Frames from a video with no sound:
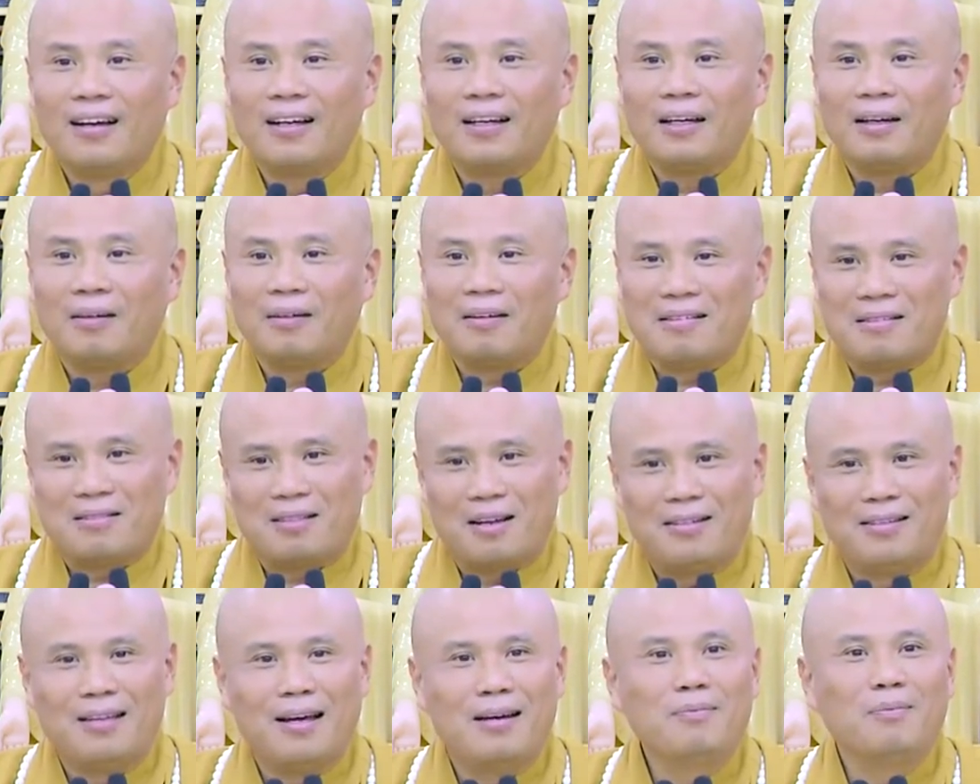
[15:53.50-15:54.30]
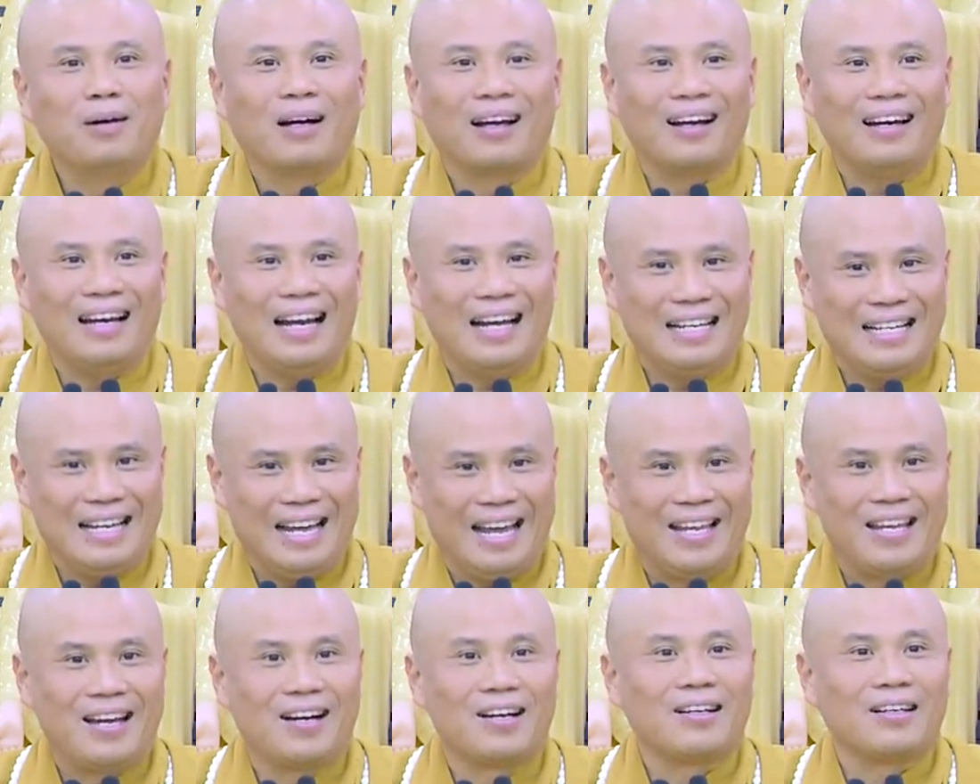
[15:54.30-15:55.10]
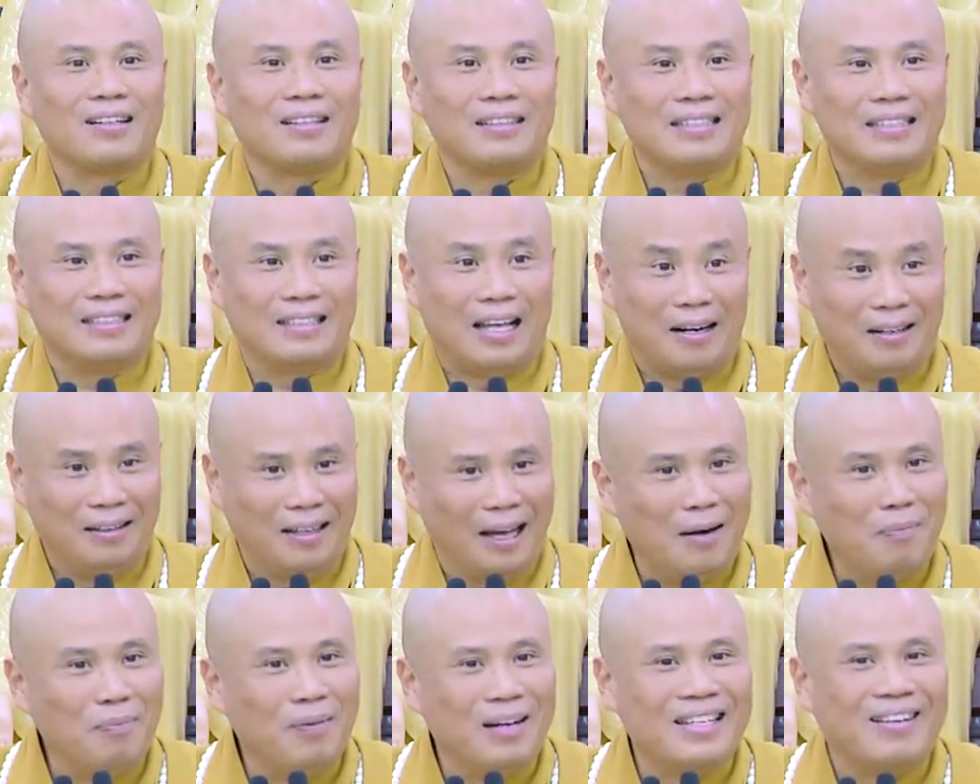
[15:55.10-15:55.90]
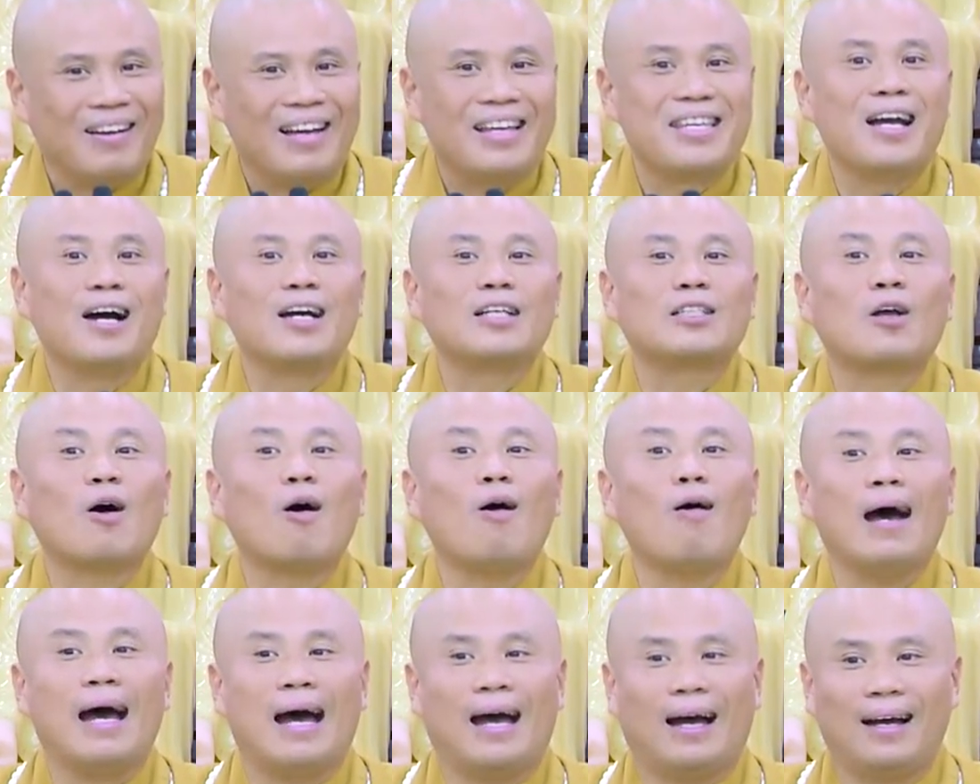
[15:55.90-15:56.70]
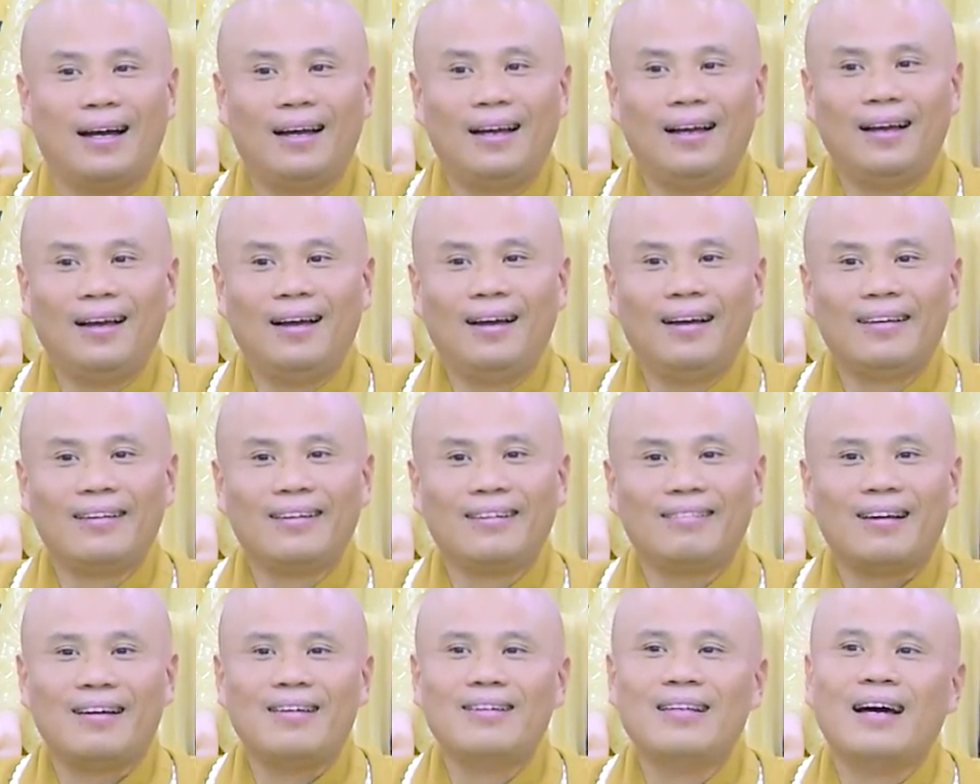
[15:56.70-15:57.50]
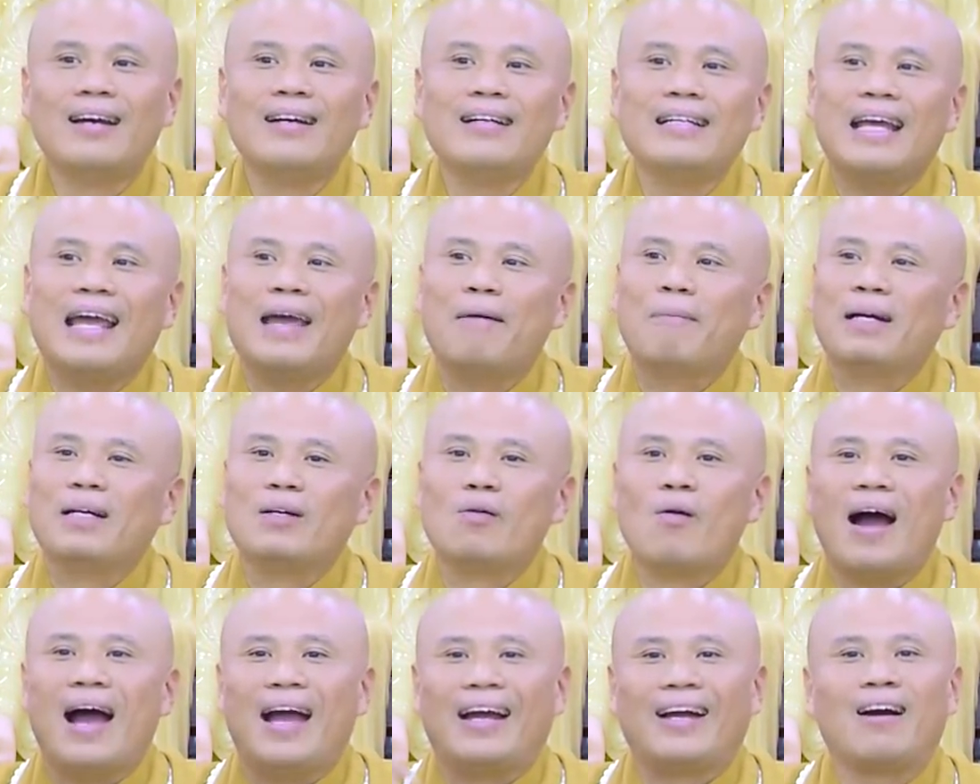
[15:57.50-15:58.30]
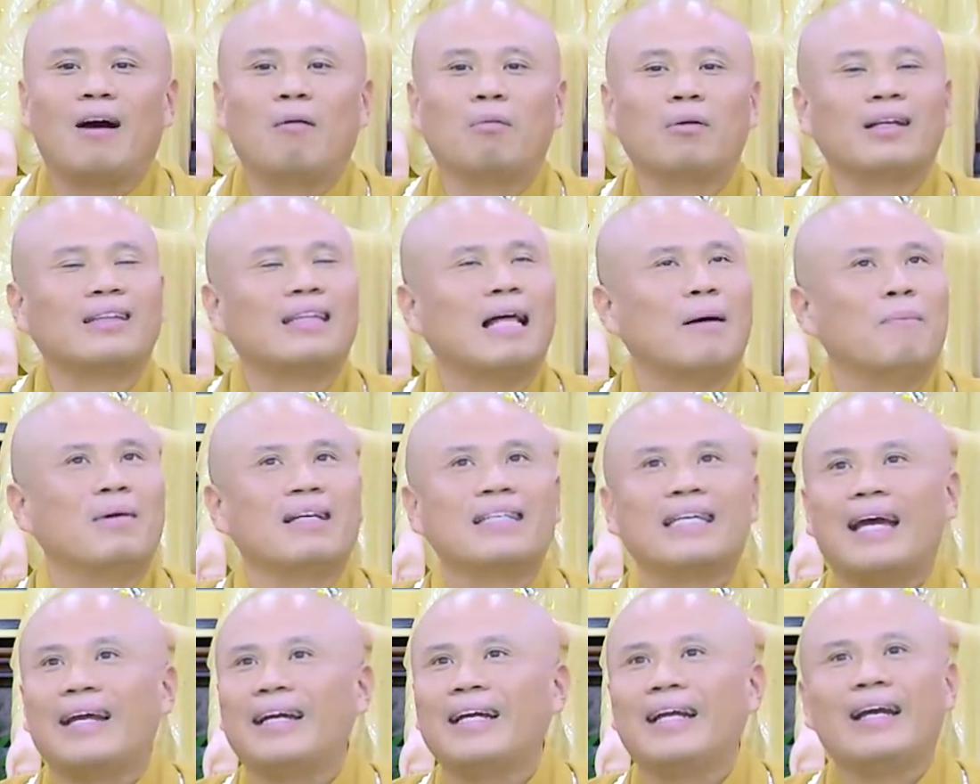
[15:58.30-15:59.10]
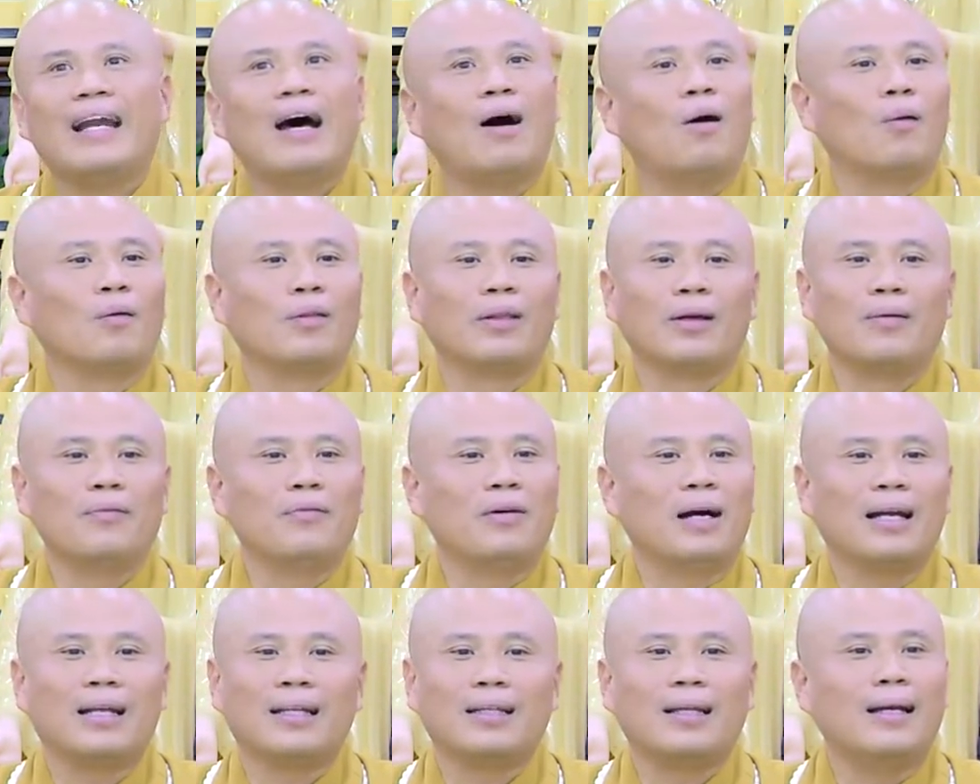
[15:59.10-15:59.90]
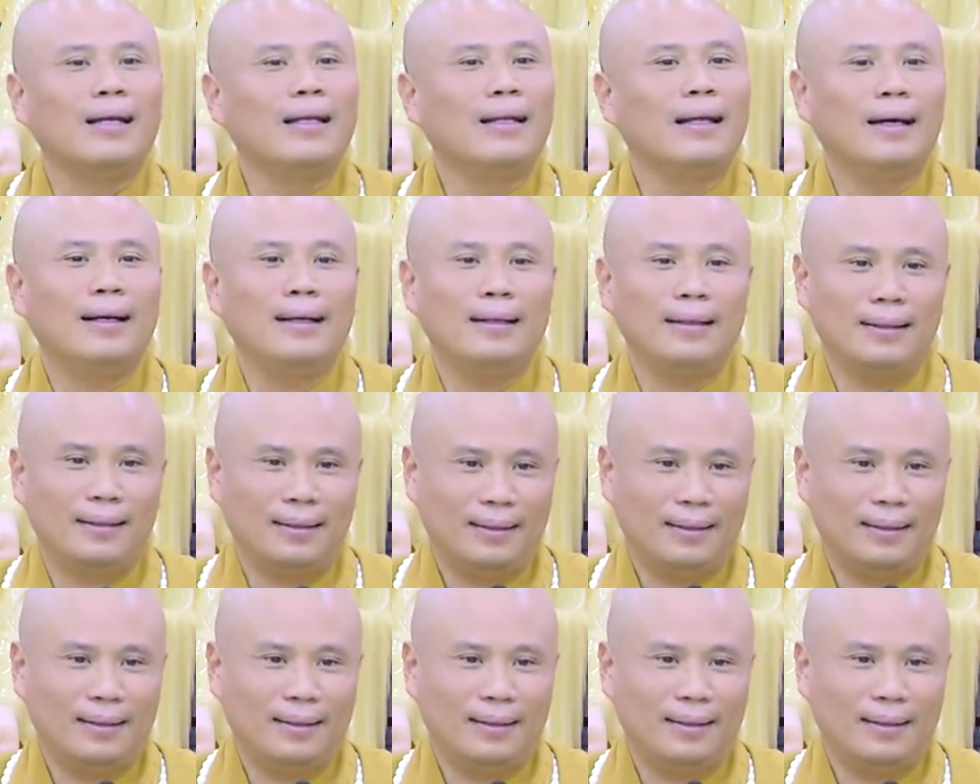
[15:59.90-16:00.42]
Kiểu tịnh thính mà có lắng nghe nhớ, tịnh thính mình phải nhớ số à. Chứ tịnh thính nghe bên ngoài không, cái tâm nó chạy đi đâu thì cũng phải là tịnh thính.